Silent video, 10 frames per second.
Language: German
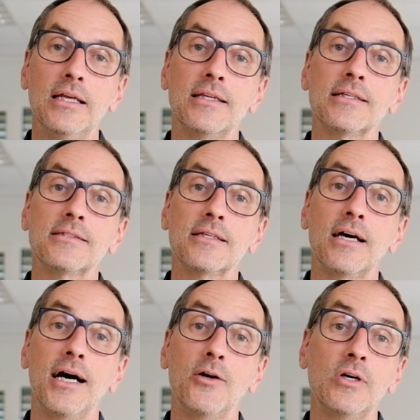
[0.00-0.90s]
dass
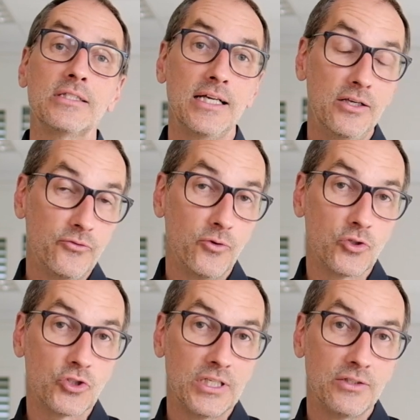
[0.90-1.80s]
iOS 11
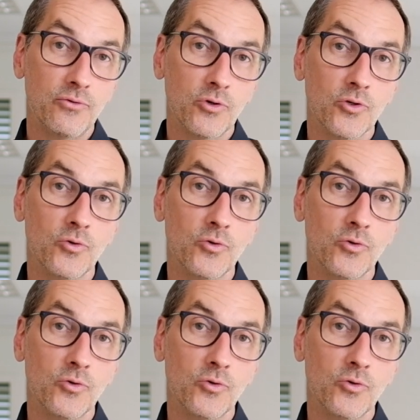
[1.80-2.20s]
vorgestellt wurde.